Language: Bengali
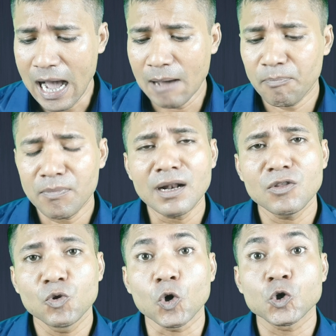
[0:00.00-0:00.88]
আপনার
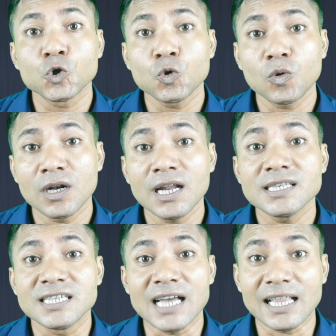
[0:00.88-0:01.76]
দর্শকরা
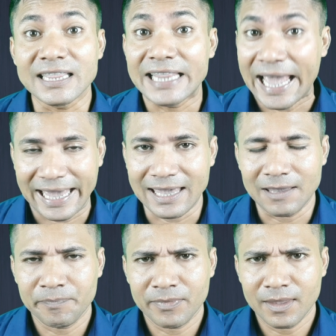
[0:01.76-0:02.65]
যা দেখে
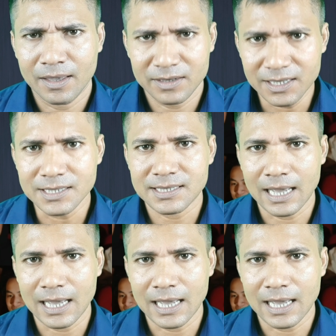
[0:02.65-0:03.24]
ঠিক আছে